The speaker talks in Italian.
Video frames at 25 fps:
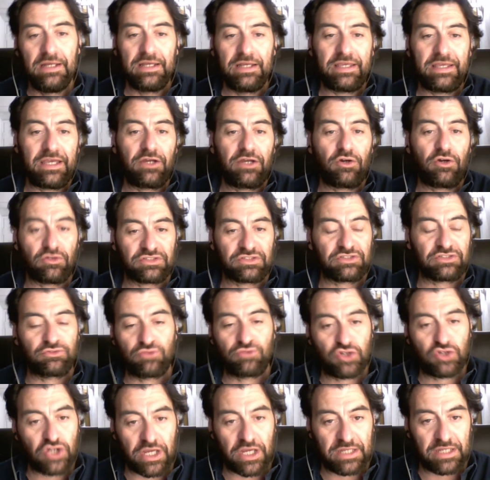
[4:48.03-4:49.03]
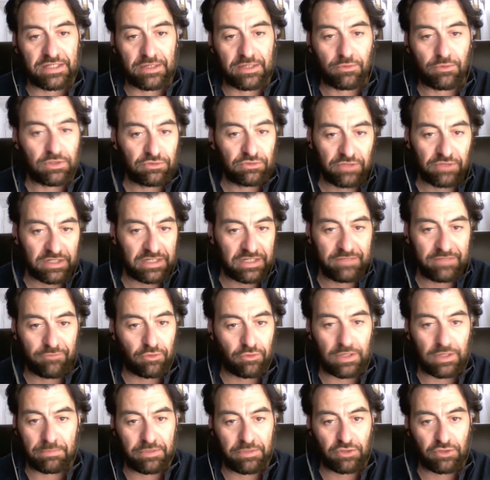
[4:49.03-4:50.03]
che cosa succede quando arriva
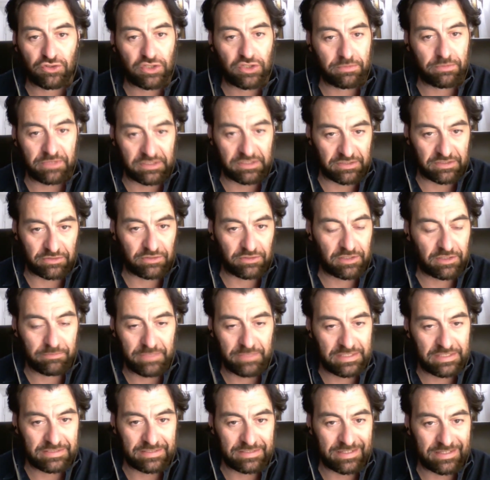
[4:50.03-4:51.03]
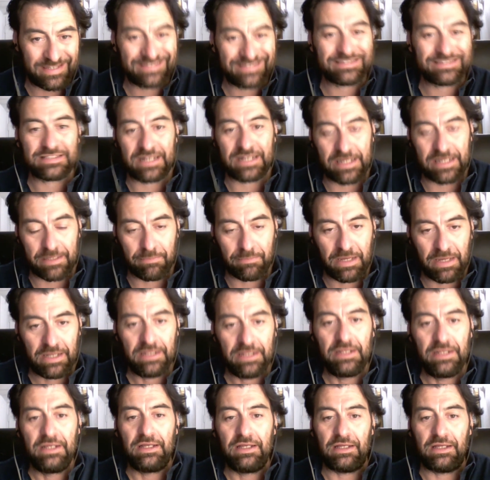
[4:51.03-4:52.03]
una pioggia particolarmente estrema
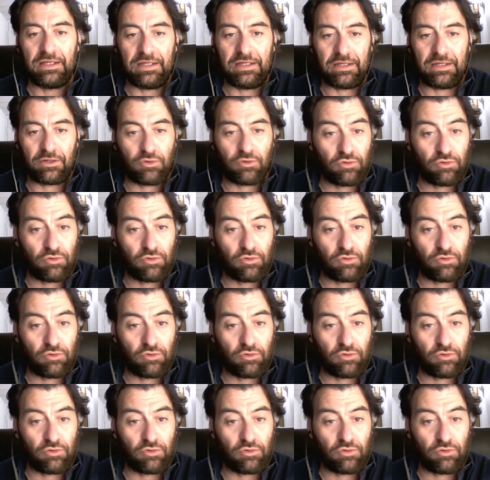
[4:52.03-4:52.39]
eh,